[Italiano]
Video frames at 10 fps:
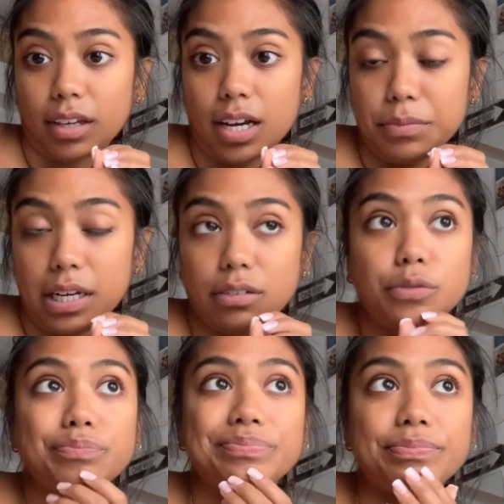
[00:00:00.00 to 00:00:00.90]
a Milano
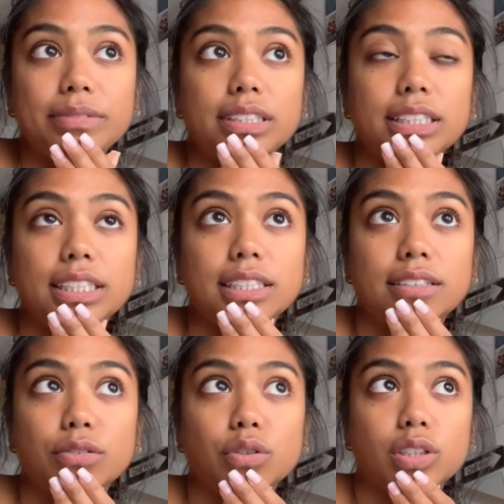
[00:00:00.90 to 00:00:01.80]
e
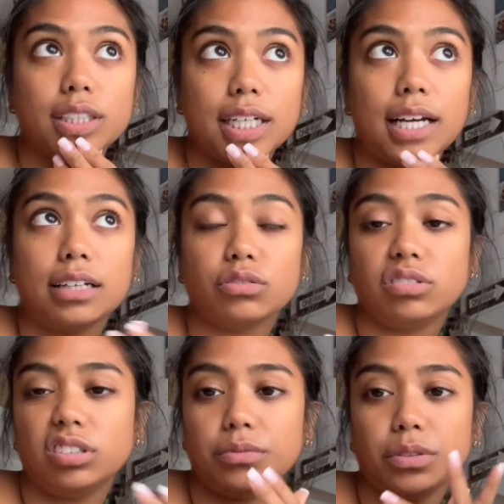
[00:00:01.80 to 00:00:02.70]
sono tornata a casa, ho
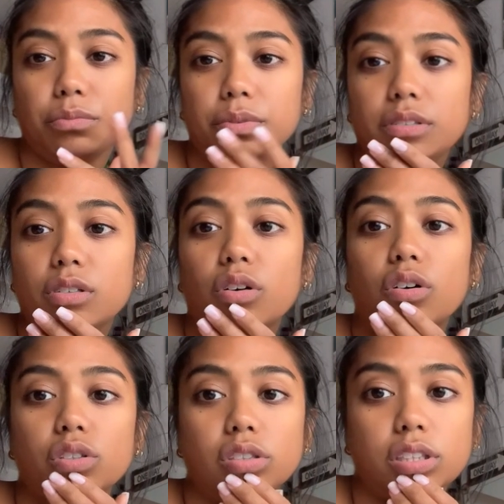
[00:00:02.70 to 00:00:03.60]
sistemato un po' di
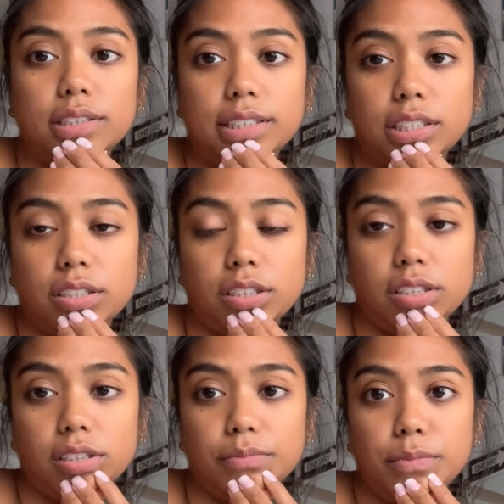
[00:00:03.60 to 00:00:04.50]
cose,
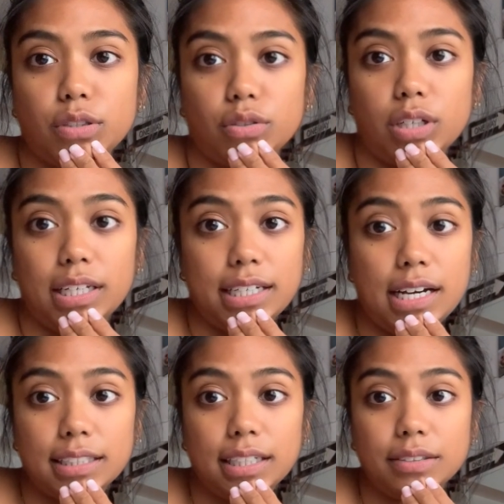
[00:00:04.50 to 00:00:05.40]
e mi sono
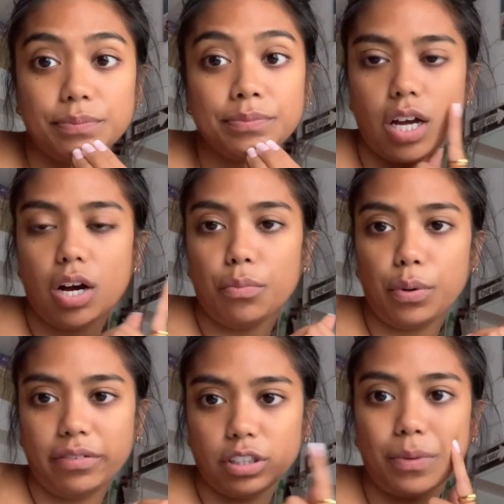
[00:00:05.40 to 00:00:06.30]
allenata
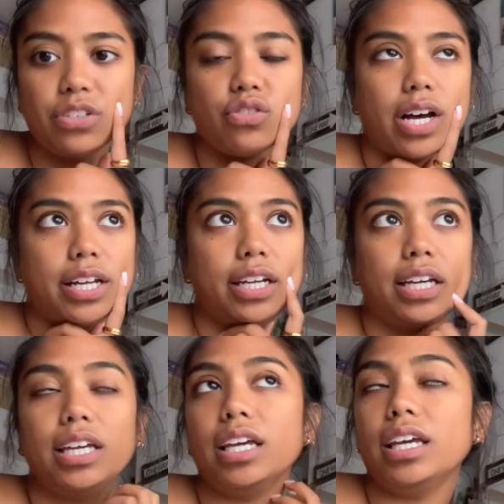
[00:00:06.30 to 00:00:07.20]
poi vado a mangiare
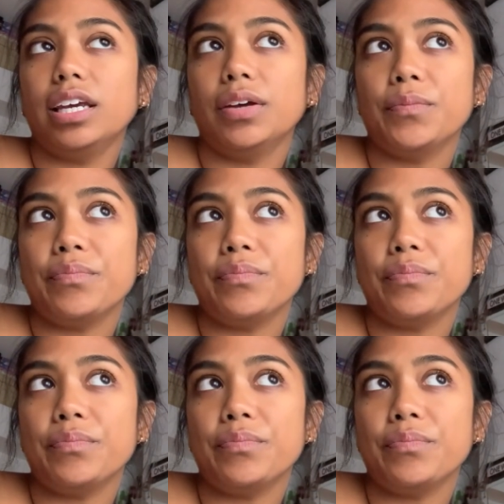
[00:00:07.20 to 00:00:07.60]
e,